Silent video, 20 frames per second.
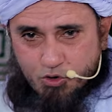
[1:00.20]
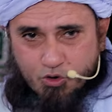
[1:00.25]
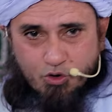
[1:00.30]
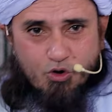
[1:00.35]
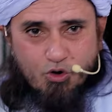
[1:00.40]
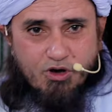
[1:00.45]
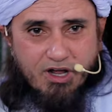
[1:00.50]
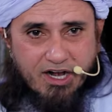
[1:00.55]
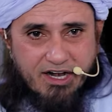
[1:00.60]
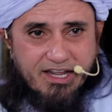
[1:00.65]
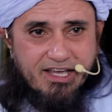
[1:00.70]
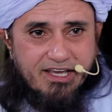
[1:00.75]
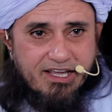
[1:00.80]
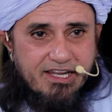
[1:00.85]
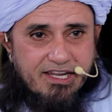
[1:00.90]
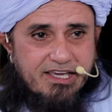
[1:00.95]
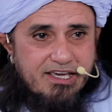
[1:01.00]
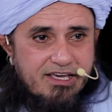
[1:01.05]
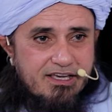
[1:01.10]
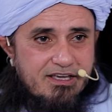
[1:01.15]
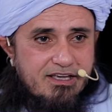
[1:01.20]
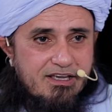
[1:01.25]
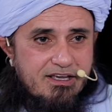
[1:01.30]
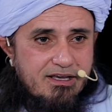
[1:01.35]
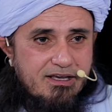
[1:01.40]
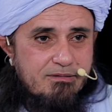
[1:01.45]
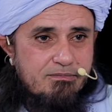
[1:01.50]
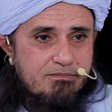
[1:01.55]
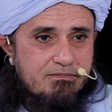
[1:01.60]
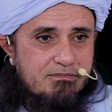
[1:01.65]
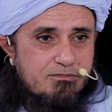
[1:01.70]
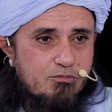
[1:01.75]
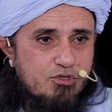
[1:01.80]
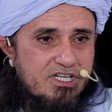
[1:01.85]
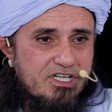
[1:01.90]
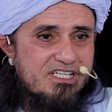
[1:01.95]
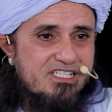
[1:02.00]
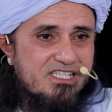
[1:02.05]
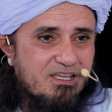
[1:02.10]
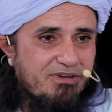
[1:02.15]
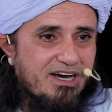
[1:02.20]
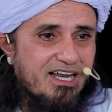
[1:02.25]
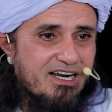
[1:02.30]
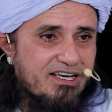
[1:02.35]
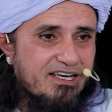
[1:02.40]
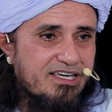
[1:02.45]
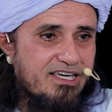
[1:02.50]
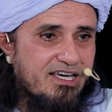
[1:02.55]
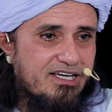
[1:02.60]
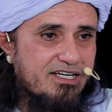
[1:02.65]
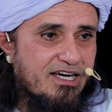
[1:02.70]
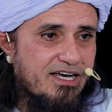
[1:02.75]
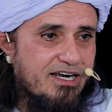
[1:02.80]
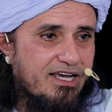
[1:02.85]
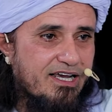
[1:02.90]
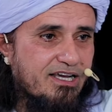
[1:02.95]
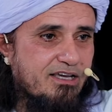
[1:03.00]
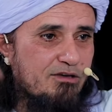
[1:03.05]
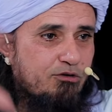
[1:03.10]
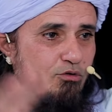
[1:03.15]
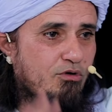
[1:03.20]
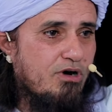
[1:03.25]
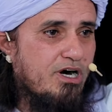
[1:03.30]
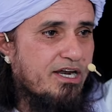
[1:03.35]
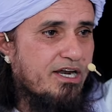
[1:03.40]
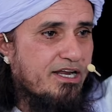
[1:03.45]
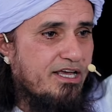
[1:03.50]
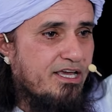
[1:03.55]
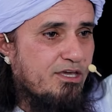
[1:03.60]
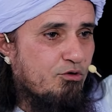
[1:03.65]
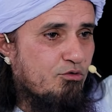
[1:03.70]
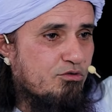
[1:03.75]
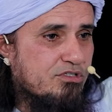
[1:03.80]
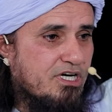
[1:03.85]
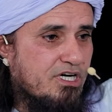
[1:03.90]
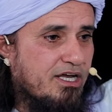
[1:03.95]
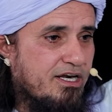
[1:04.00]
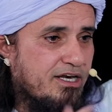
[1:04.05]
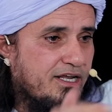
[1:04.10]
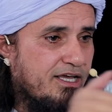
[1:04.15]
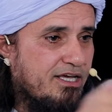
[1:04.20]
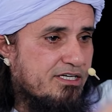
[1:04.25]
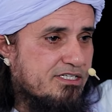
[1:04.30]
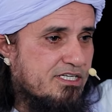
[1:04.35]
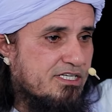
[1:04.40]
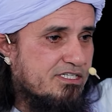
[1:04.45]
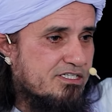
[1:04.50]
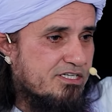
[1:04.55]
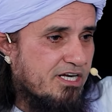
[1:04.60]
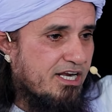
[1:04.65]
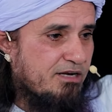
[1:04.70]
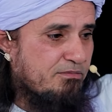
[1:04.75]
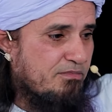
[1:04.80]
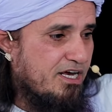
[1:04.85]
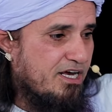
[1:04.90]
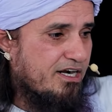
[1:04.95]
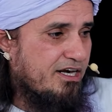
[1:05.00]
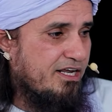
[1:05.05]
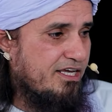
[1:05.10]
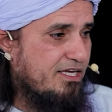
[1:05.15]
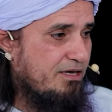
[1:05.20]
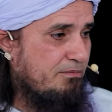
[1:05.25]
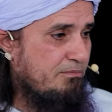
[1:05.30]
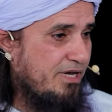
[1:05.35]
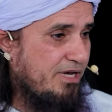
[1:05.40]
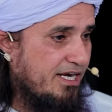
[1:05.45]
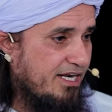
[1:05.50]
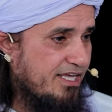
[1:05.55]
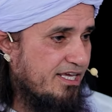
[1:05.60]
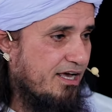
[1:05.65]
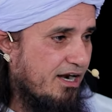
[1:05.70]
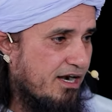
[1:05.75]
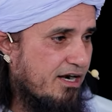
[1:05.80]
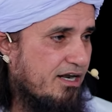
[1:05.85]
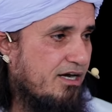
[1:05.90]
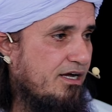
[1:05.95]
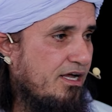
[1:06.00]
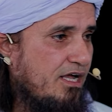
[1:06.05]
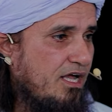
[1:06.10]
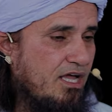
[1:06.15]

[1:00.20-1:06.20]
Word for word: को ग्रो करने के लिए मुझे इस्तेमाल किया जा रहा है कि यूँ आ रहे हैं यूँ जा रहे हैं ऐसे स्टाइल मार रहे हैं ये मैं नहीं कर रहा